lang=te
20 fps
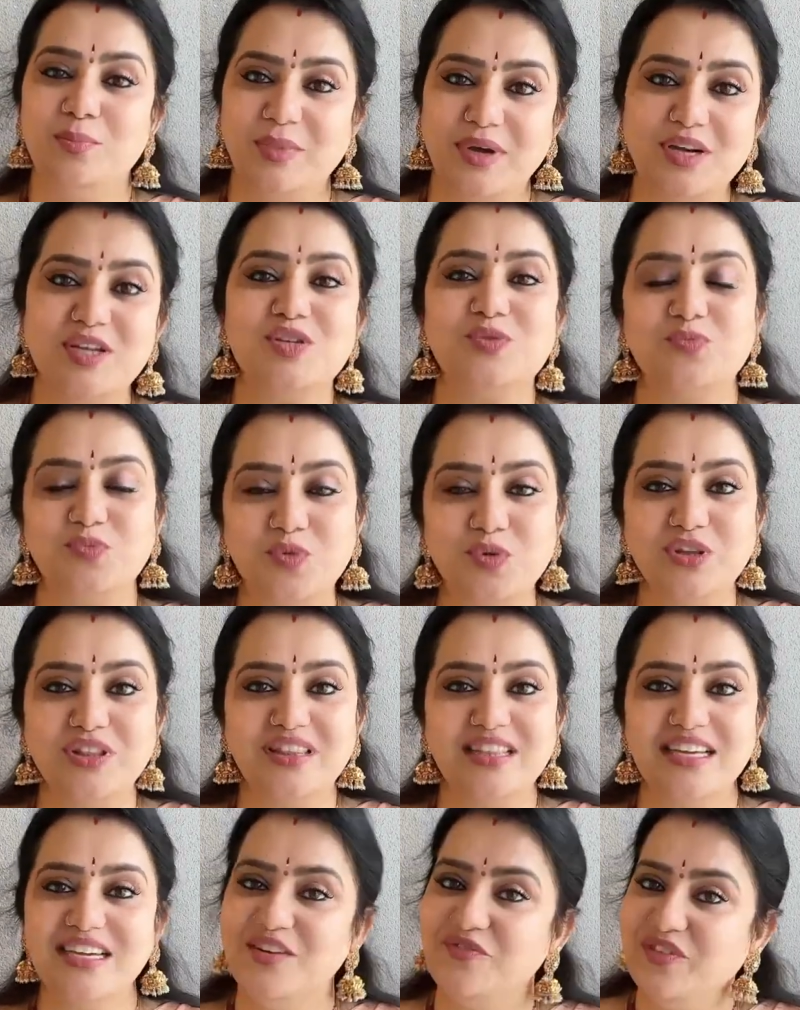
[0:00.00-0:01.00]

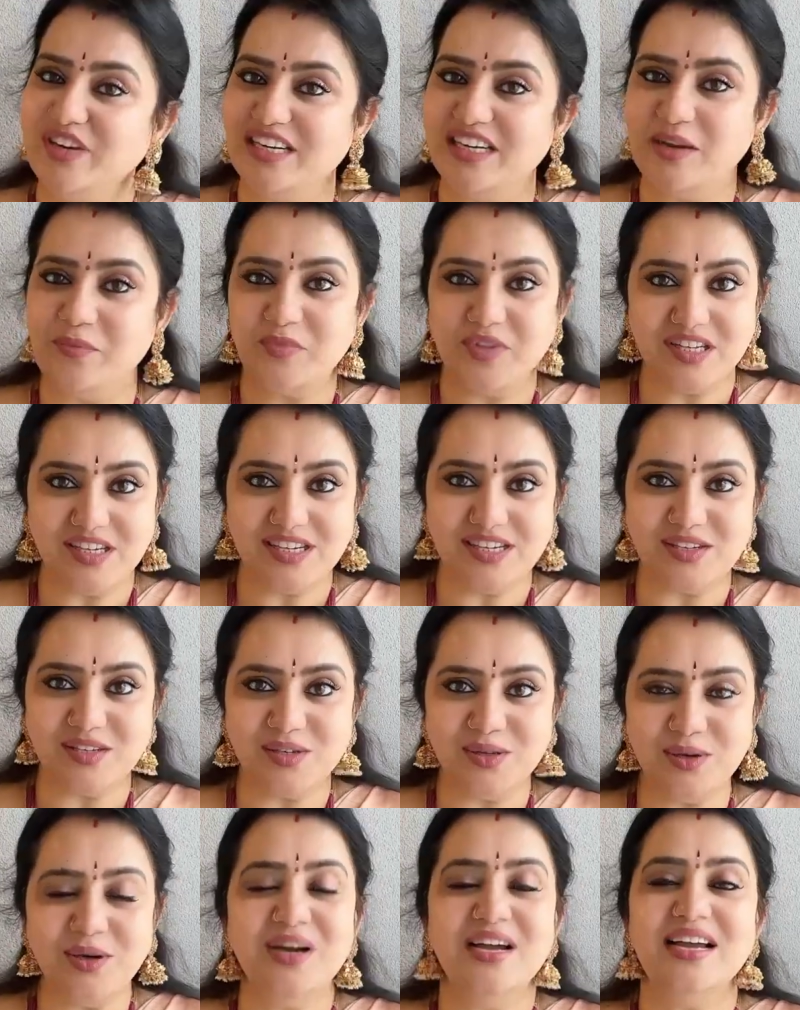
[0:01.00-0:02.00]
మనస్ఫూర్తిగా విజ్ఞప్తి
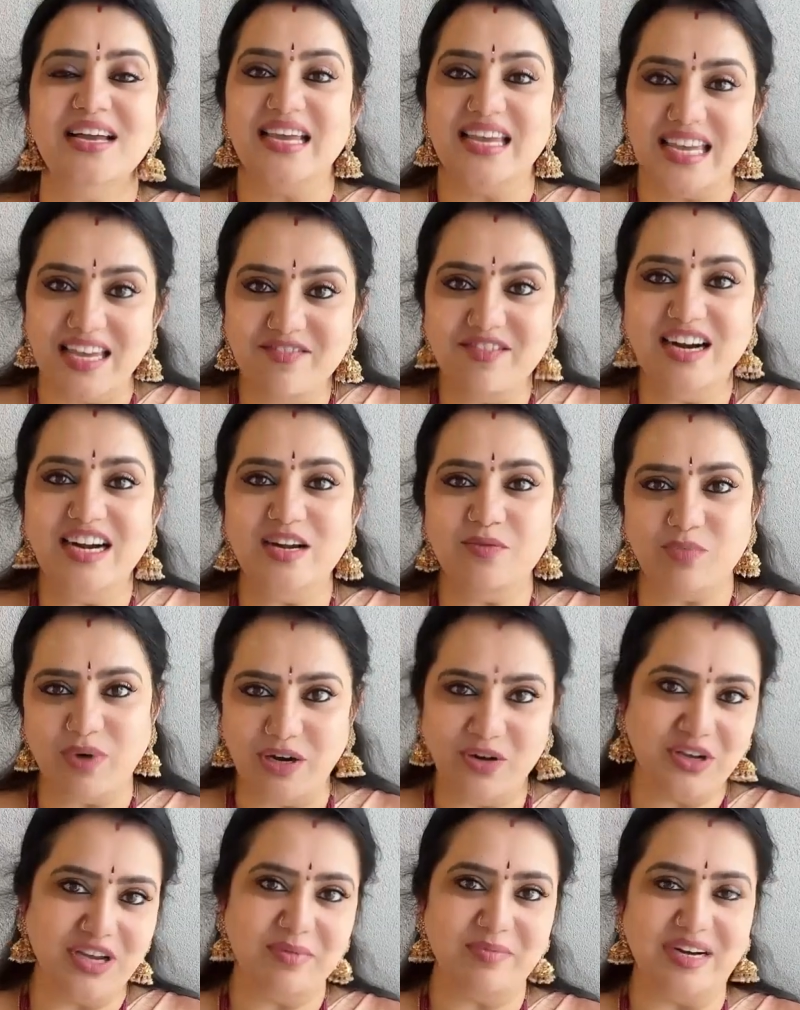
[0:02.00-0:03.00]
చేస్తూ ఇవాళ
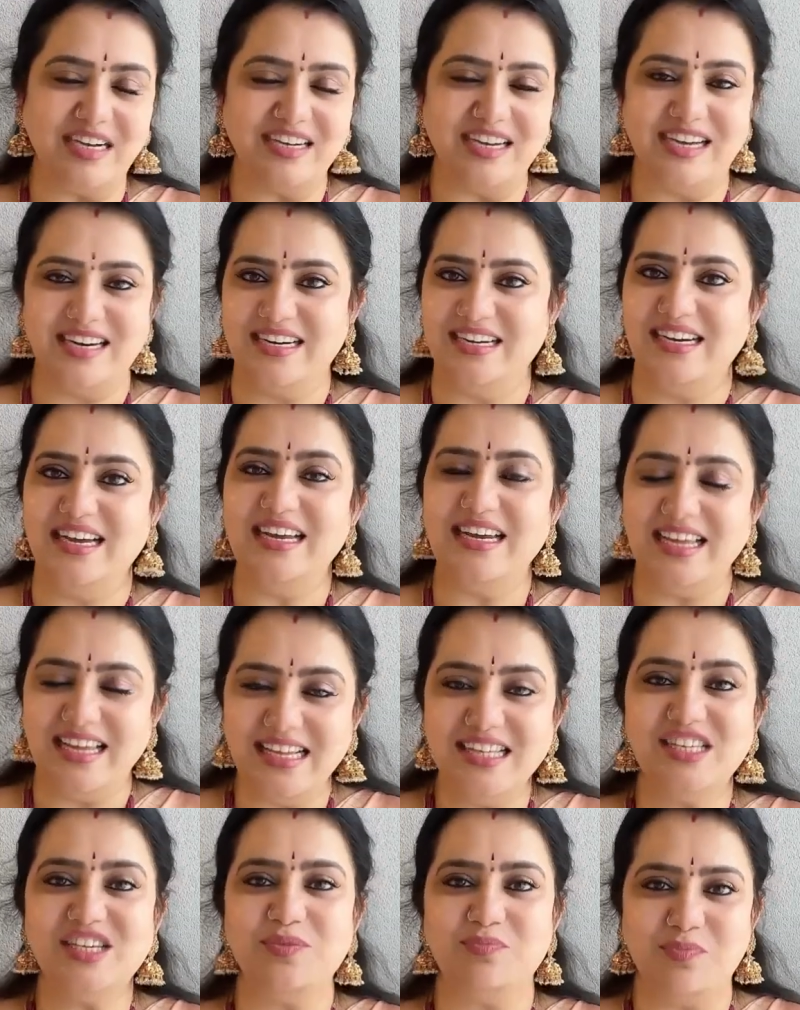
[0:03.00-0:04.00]
పలికే బంగారంగా
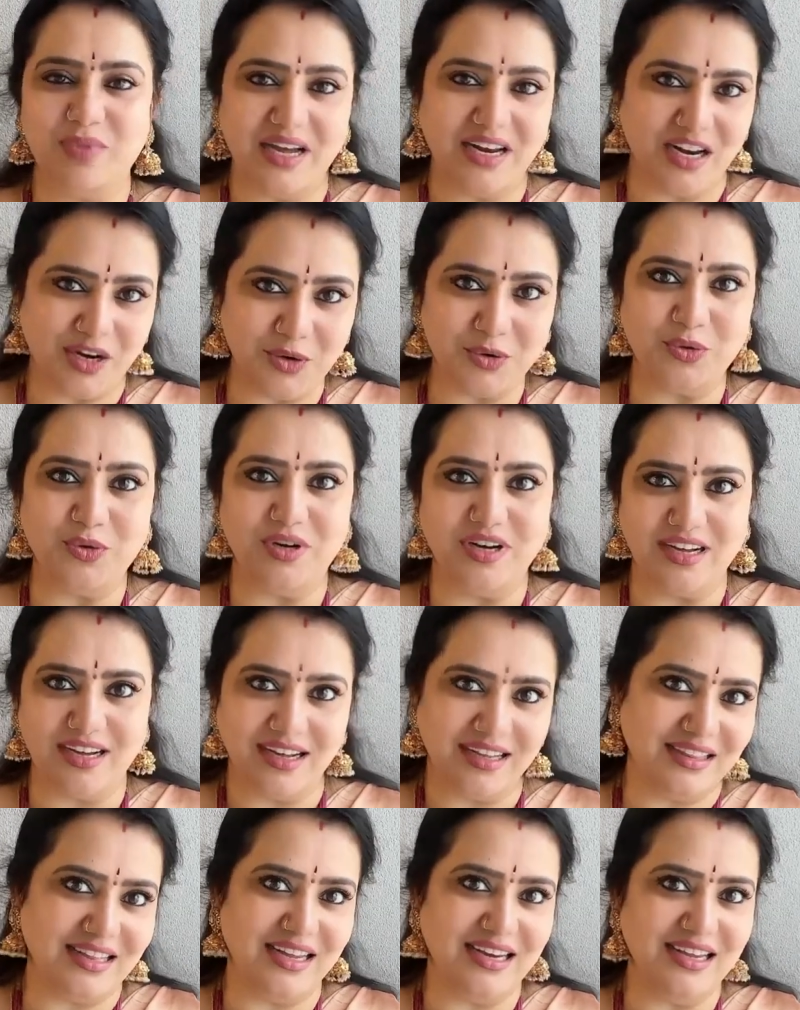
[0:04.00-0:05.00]
నేను చెప్పాలనుకున్న
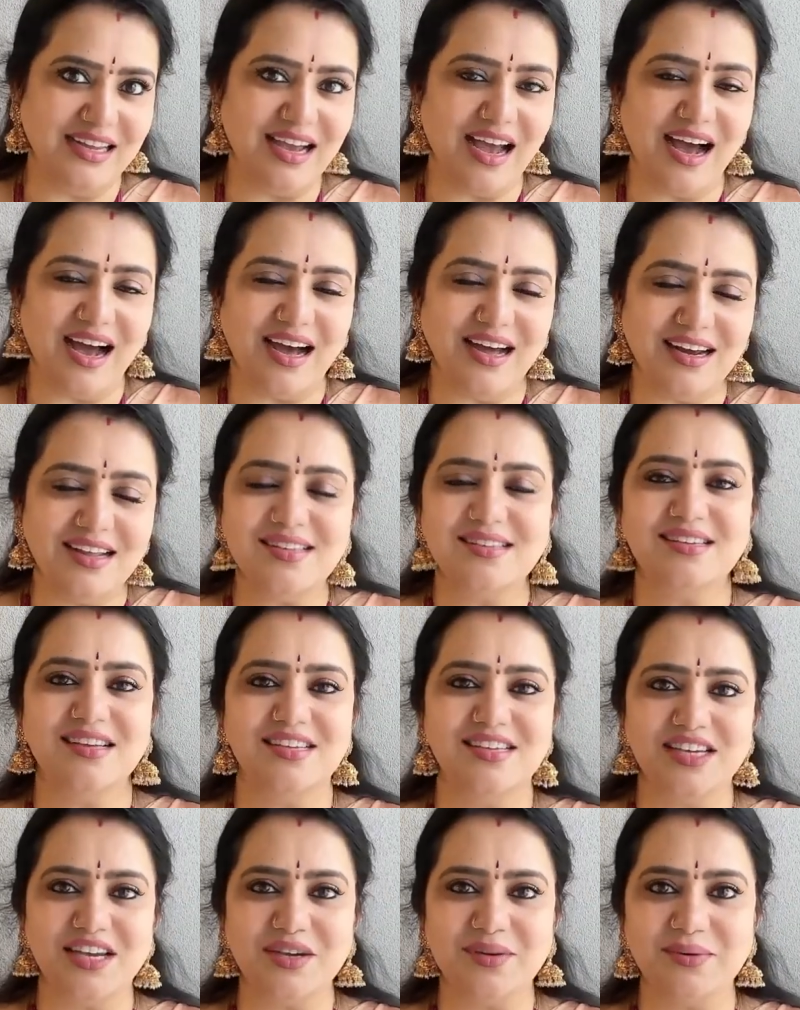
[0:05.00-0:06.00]
కథని ఆలస్యం
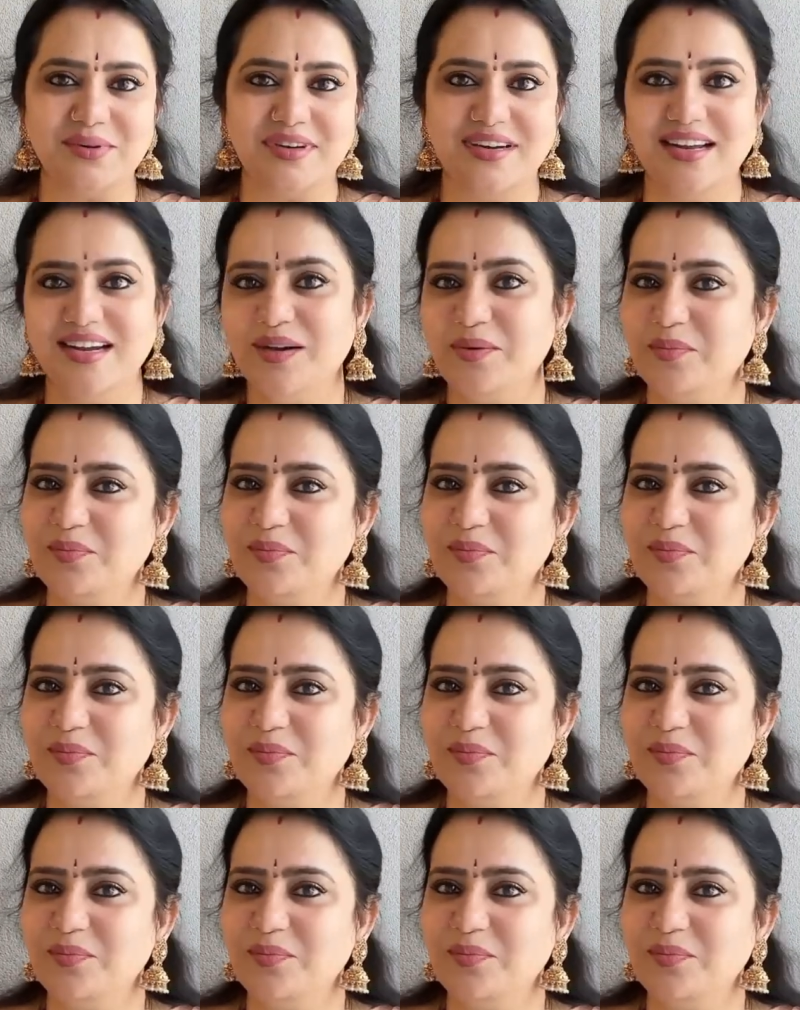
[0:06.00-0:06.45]
చేయకుండా